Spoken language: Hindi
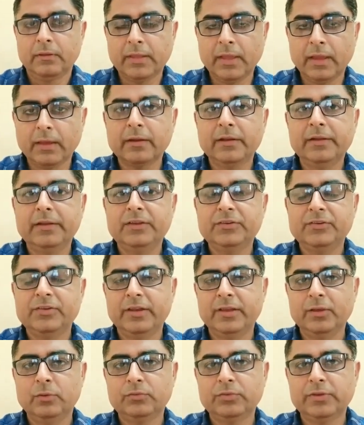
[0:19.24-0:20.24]
क्या
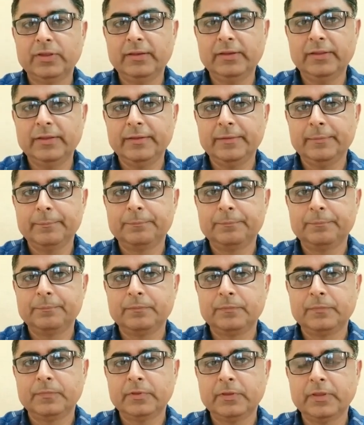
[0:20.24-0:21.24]
कंडीशन है उसके लिए
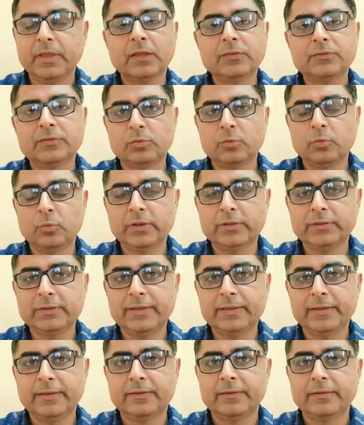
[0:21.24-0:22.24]
क्या
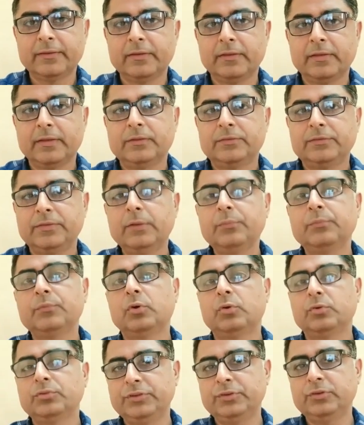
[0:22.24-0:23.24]
ज़रूरत है सिर्फ
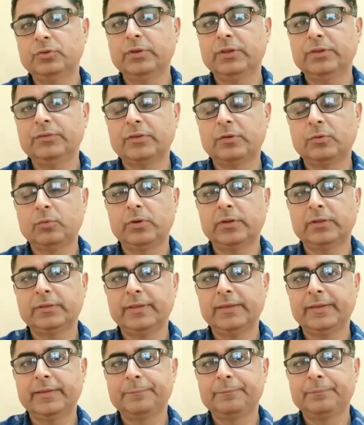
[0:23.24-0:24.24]
दो चीज़ों की
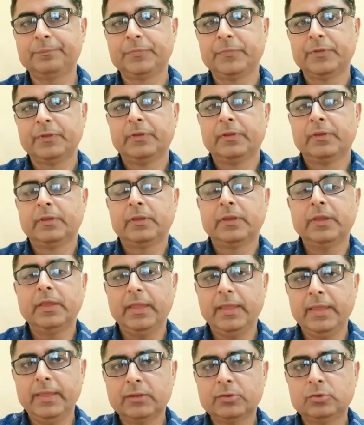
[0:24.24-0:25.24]
ज़रूरत है
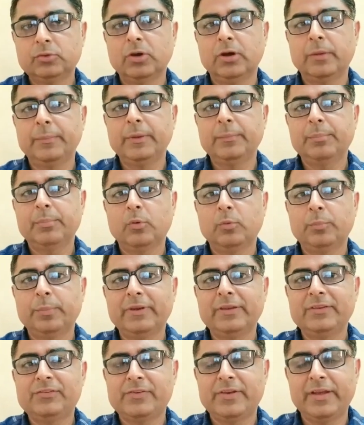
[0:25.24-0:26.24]
कि एक तो हमें
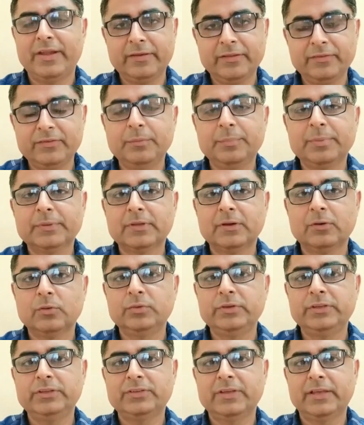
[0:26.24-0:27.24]
प्रॉपर स्ट्रेटेजी पता
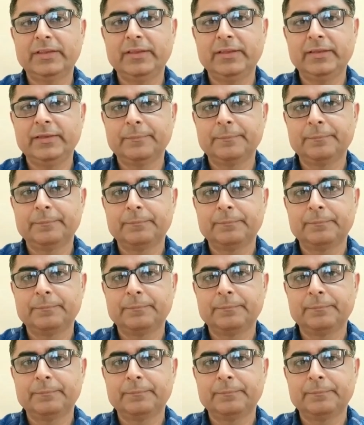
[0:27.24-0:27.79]
होनी चाहिए